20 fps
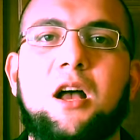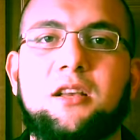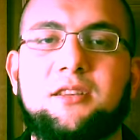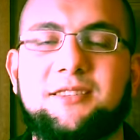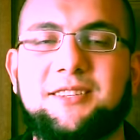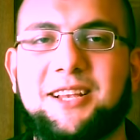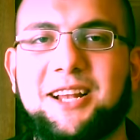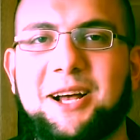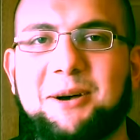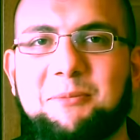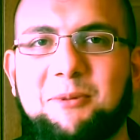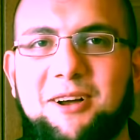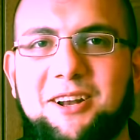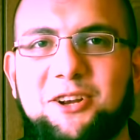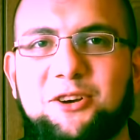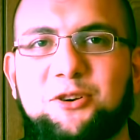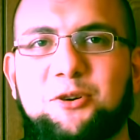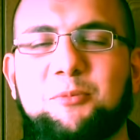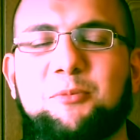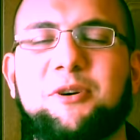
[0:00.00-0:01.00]
Assalamu
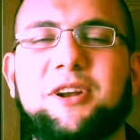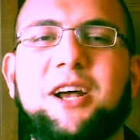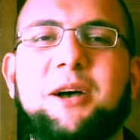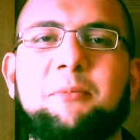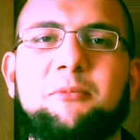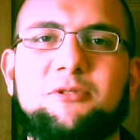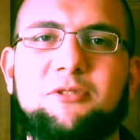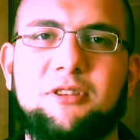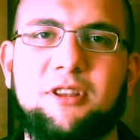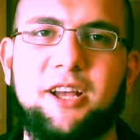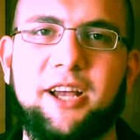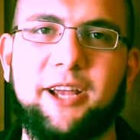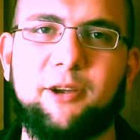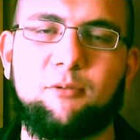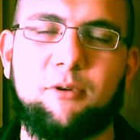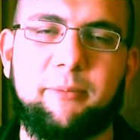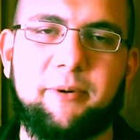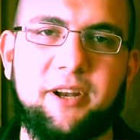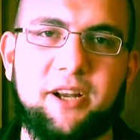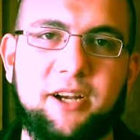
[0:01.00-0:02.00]
alaikum wa rahmatullahi
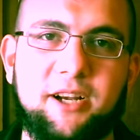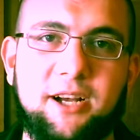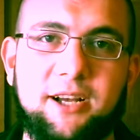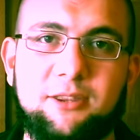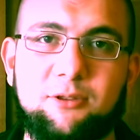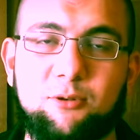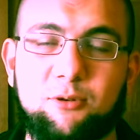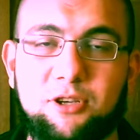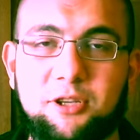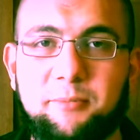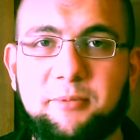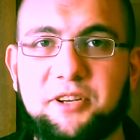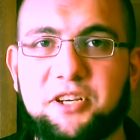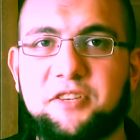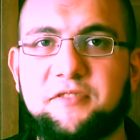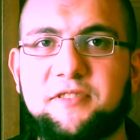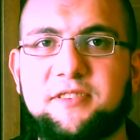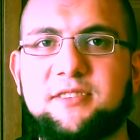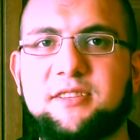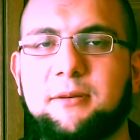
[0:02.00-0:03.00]
wa barakatuh, liebe
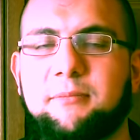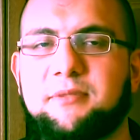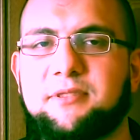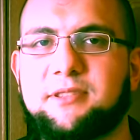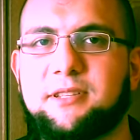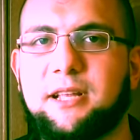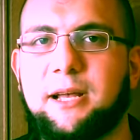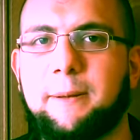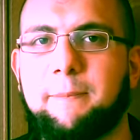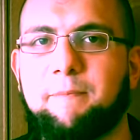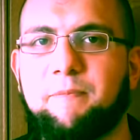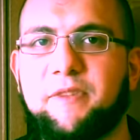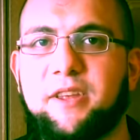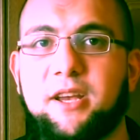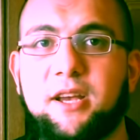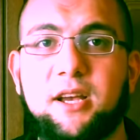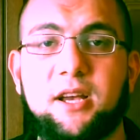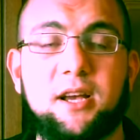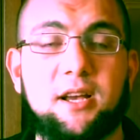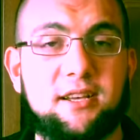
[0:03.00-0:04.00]
Geschwister im Islam.
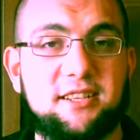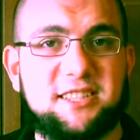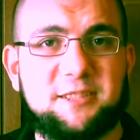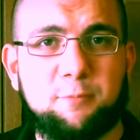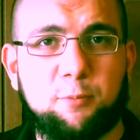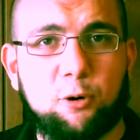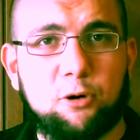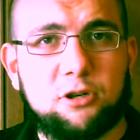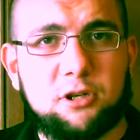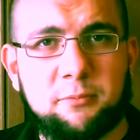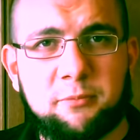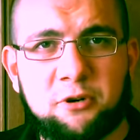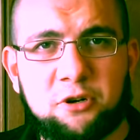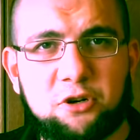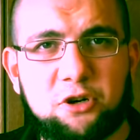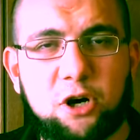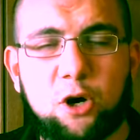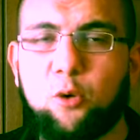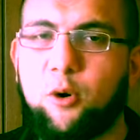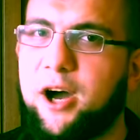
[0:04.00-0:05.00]
Ist Pokémon
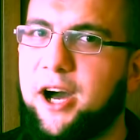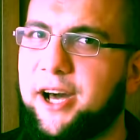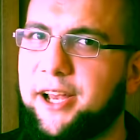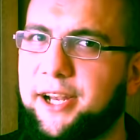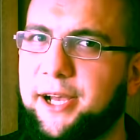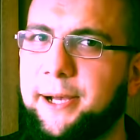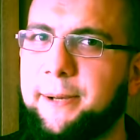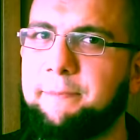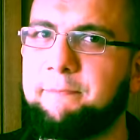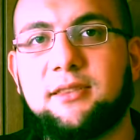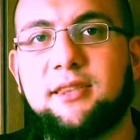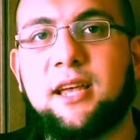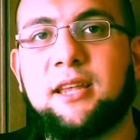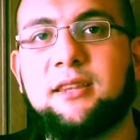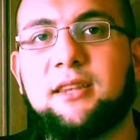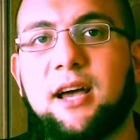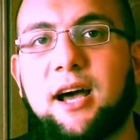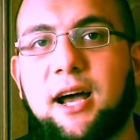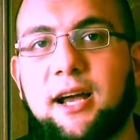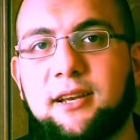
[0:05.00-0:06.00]
Go haram?
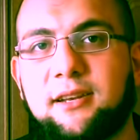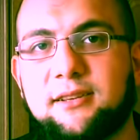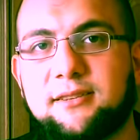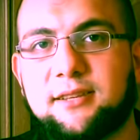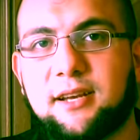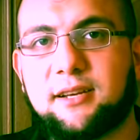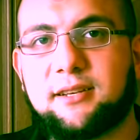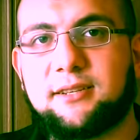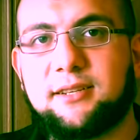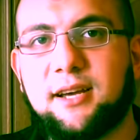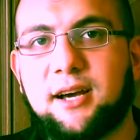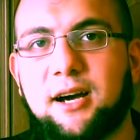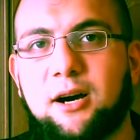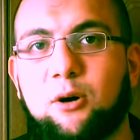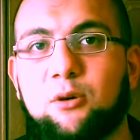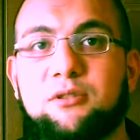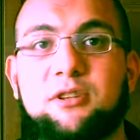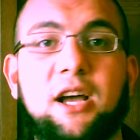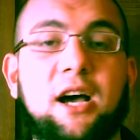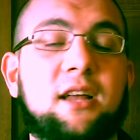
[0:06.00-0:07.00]
Denn der eine sagt ja
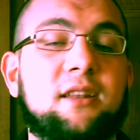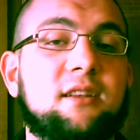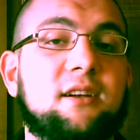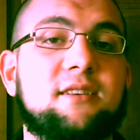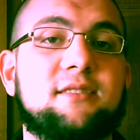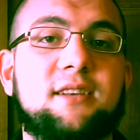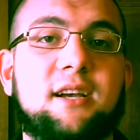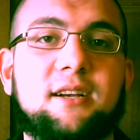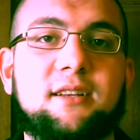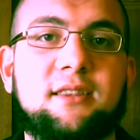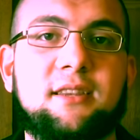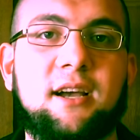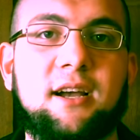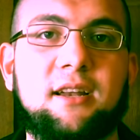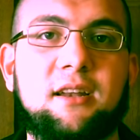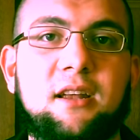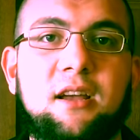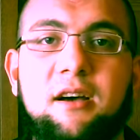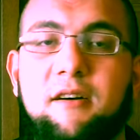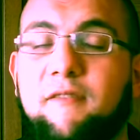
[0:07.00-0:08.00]
und der andere sagt
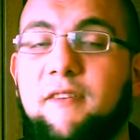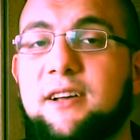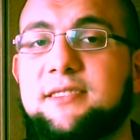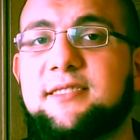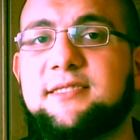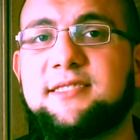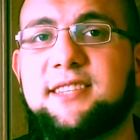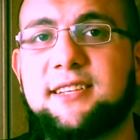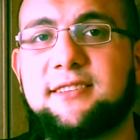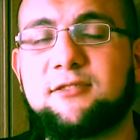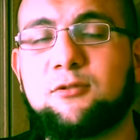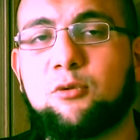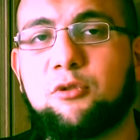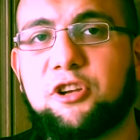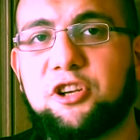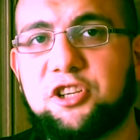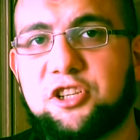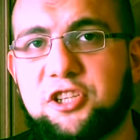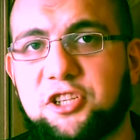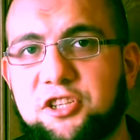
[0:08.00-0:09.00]
nein. Was ist jetzt nun
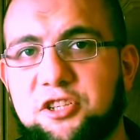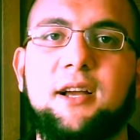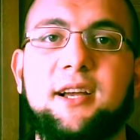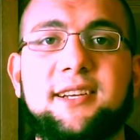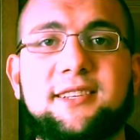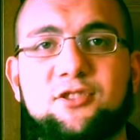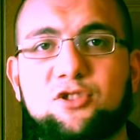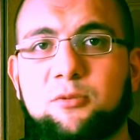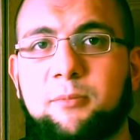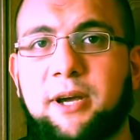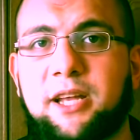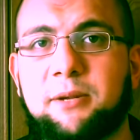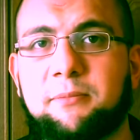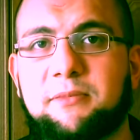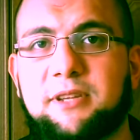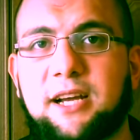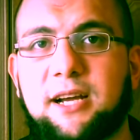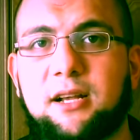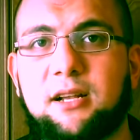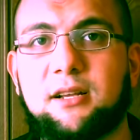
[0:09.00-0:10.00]
richtig? Ich zu
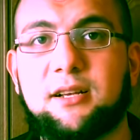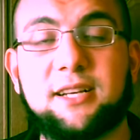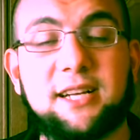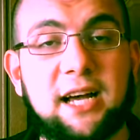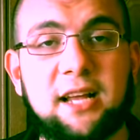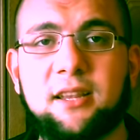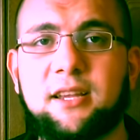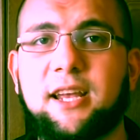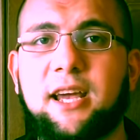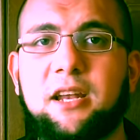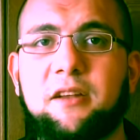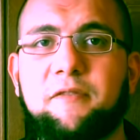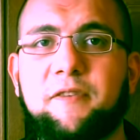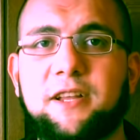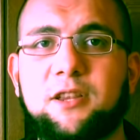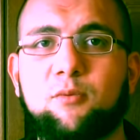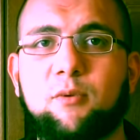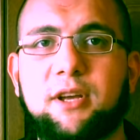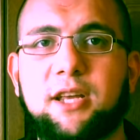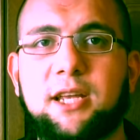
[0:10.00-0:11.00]
meinem Teil kann keine
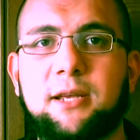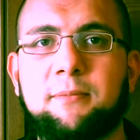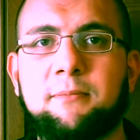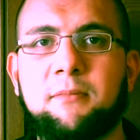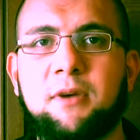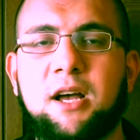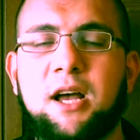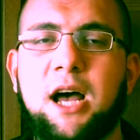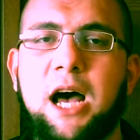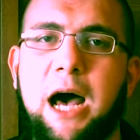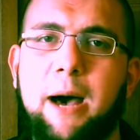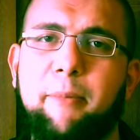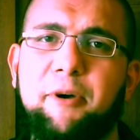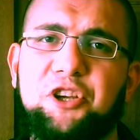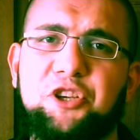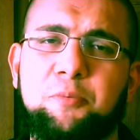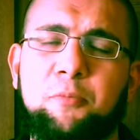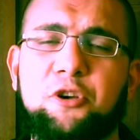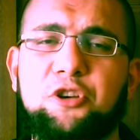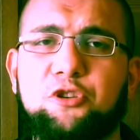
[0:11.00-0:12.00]
Fatwa geben, aber
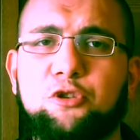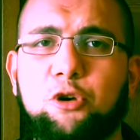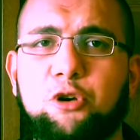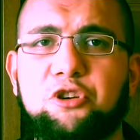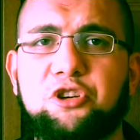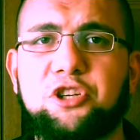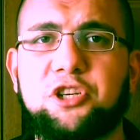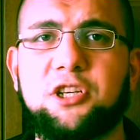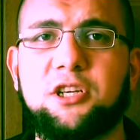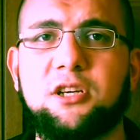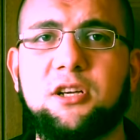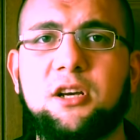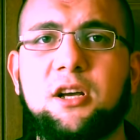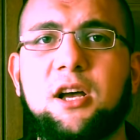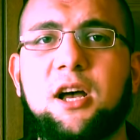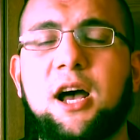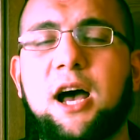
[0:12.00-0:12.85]
ich möchte euch hier